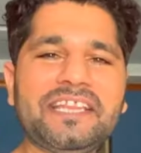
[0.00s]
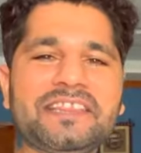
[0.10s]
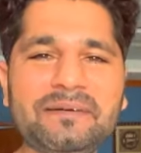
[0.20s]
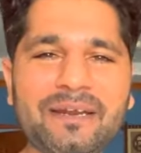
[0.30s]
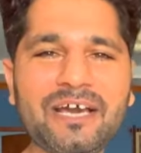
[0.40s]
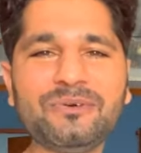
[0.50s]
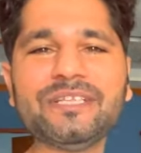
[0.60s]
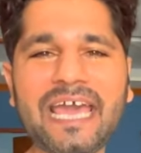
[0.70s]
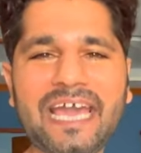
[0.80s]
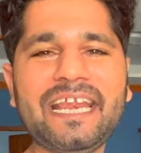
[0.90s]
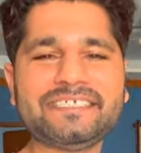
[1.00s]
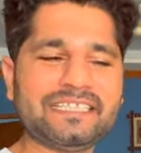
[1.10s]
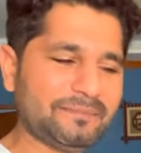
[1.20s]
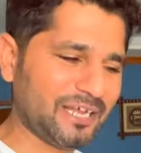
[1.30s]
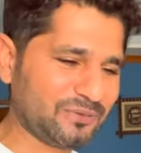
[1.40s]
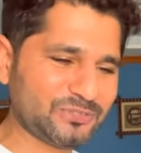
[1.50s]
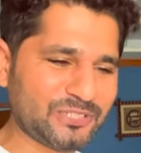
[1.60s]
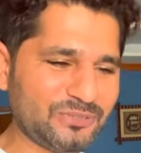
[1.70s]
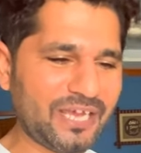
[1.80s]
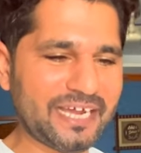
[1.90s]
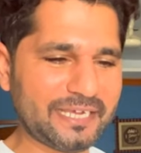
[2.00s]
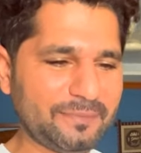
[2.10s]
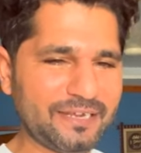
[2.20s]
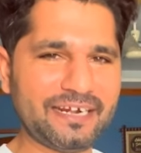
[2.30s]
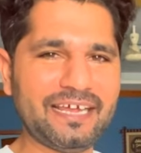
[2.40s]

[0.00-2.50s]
इतना बड़ा खुद है नहीं जितना बड़ा कुछ उठा के फिर रहा